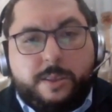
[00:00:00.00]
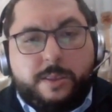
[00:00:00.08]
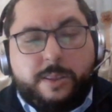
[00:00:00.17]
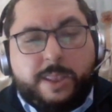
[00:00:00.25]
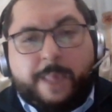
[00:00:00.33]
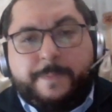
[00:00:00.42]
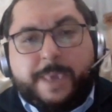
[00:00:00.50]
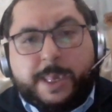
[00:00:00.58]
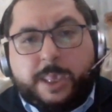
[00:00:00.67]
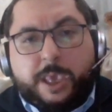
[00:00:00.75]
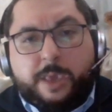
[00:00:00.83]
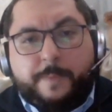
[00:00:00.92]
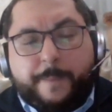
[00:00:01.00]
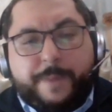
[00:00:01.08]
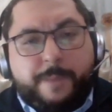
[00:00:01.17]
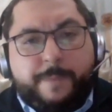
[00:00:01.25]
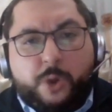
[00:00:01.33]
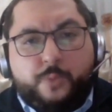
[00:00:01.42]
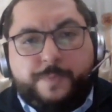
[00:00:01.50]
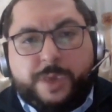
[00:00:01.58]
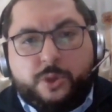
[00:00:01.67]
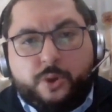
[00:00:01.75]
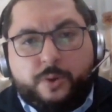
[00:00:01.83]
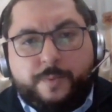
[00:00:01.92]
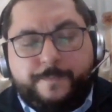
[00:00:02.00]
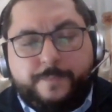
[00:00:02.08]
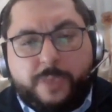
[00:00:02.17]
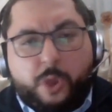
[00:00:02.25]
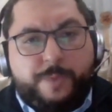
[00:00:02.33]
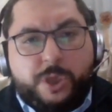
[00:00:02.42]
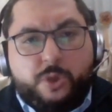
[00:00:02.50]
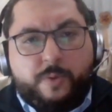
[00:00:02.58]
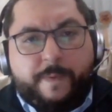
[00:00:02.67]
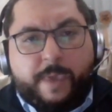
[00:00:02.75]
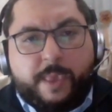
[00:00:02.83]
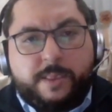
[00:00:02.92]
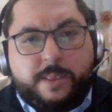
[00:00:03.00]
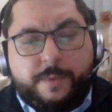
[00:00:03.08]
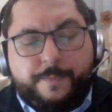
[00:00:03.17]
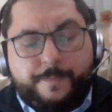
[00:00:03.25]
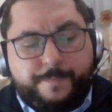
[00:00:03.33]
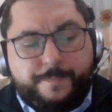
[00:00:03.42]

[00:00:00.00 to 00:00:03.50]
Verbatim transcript: della mia stima, per me è un mito, è un mito vivente.